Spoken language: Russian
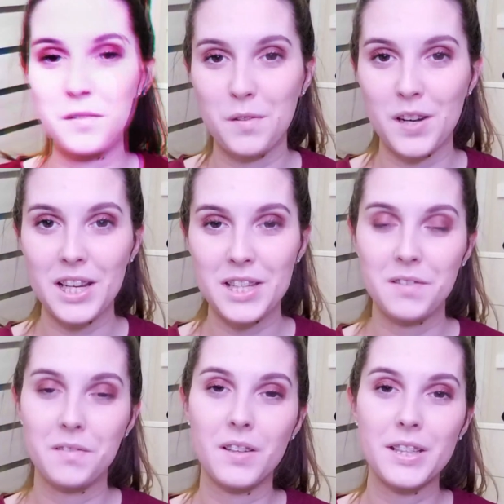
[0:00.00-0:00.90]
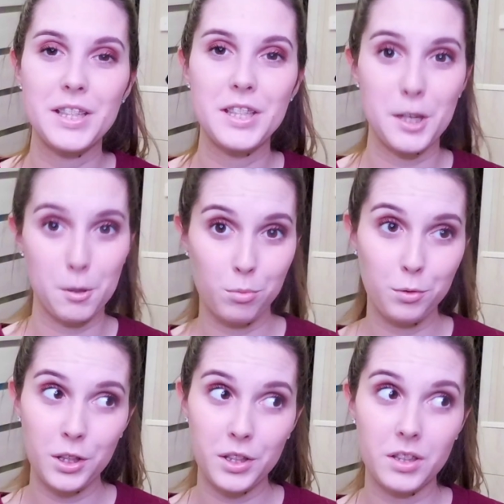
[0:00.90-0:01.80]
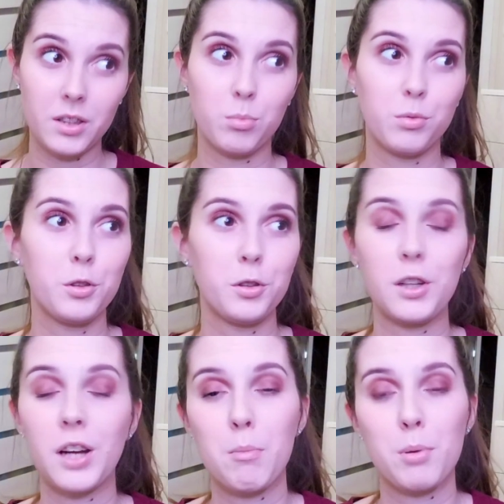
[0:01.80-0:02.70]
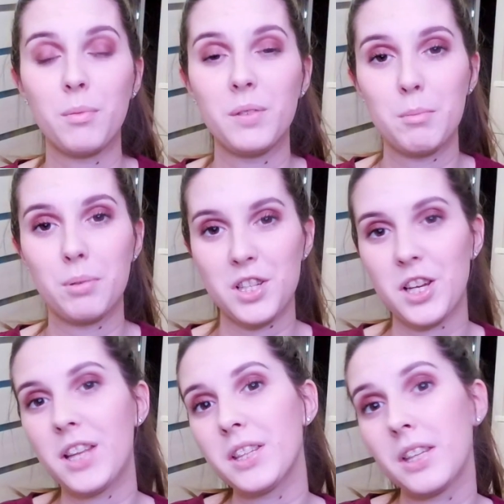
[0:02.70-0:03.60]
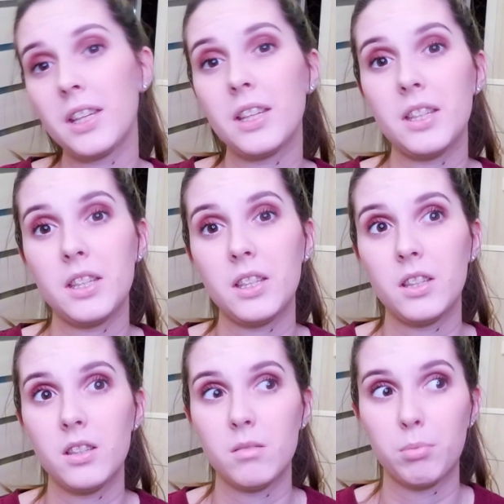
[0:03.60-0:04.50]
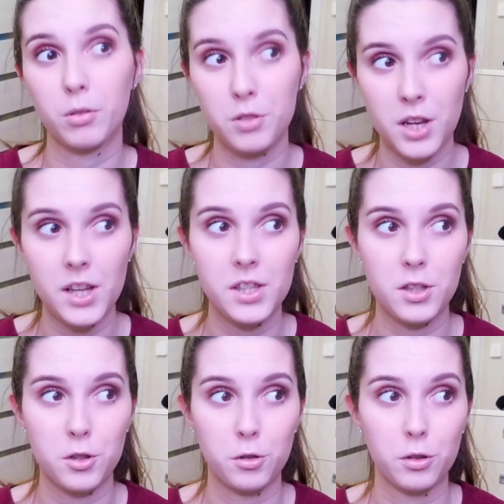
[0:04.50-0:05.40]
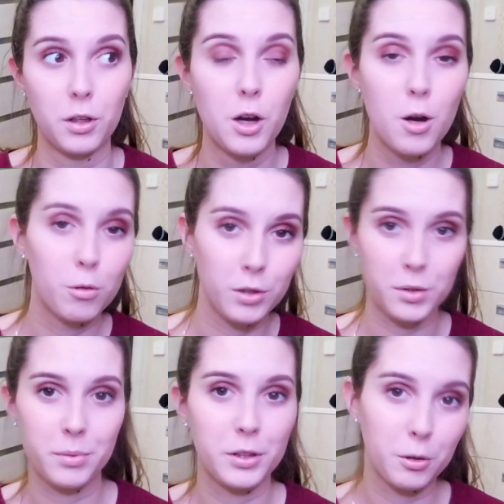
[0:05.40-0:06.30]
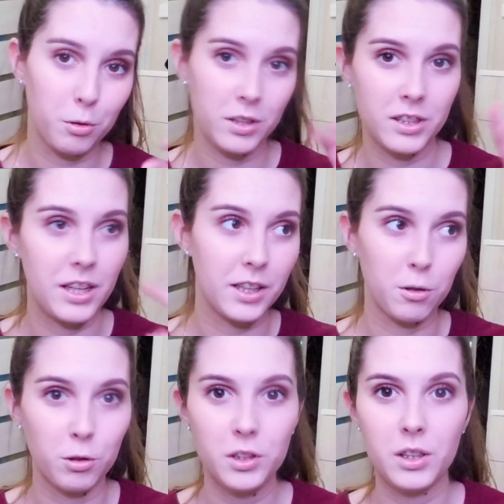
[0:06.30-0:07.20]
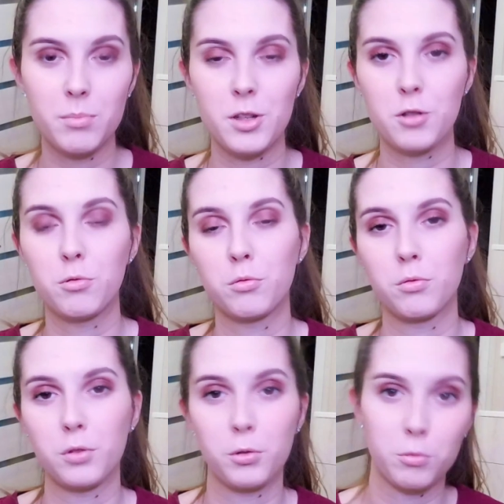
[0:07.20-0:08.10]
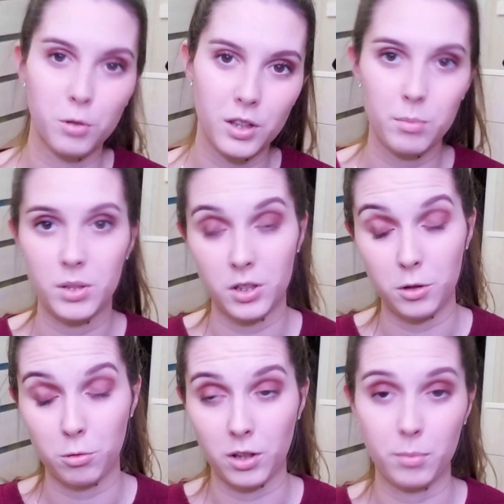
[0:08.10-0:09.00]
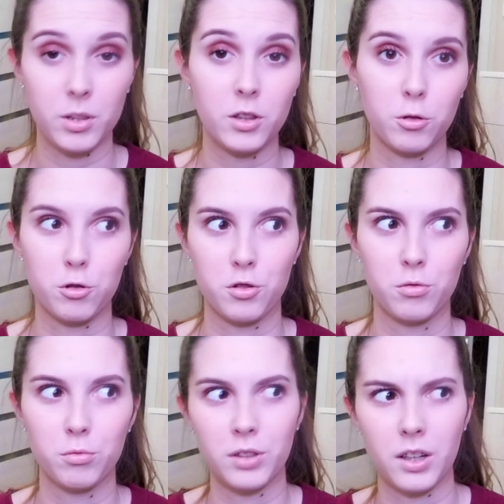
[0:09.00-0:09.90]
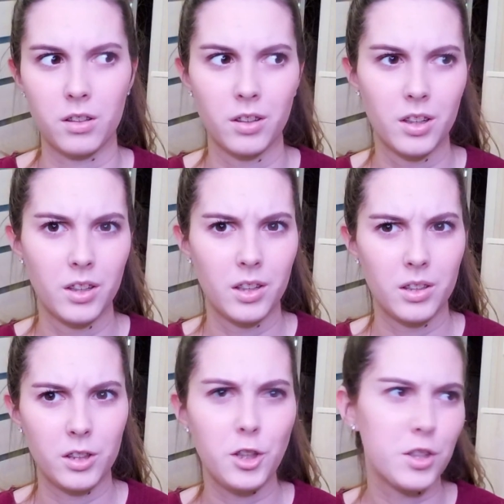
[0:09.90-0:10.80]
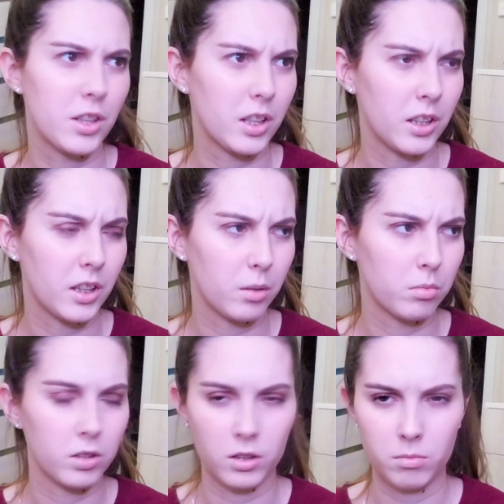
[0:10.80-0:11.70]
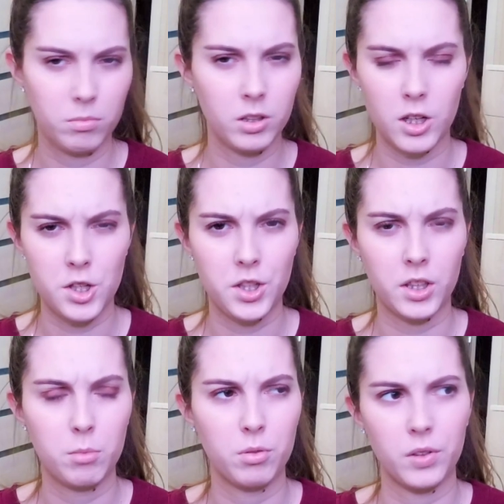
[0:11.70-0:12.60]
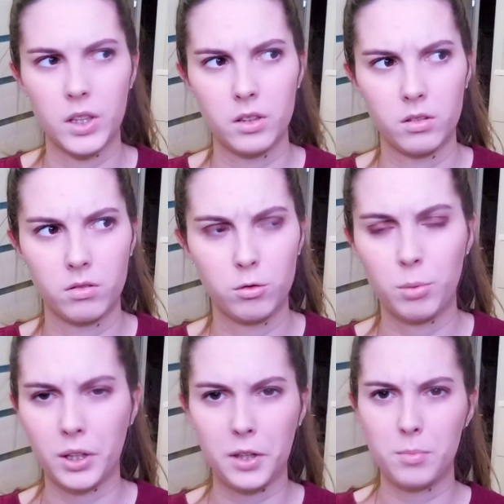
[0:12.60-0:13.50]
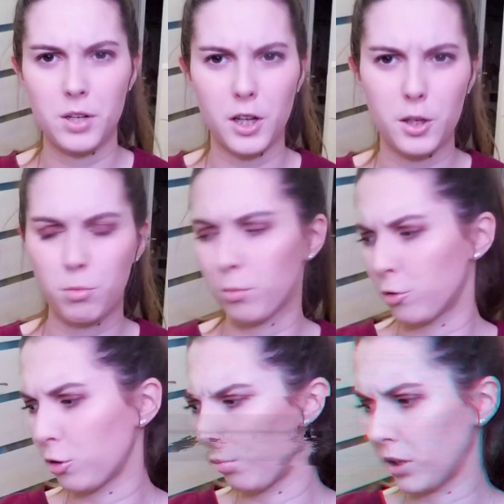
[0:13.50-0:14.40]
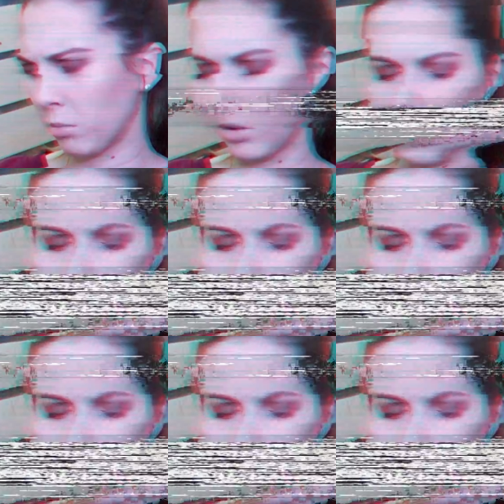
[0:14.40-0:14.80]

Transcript: февраля соревнований не будет, будут только опробования площадки, и получается, что у нас будет такой некий отдых между юниорками и сеньорками. Это тоже, ну, так, я не знаю, когда так... Мне кажется, так не бывает. Ну, по крайней мере, я не помню, чтобы так было.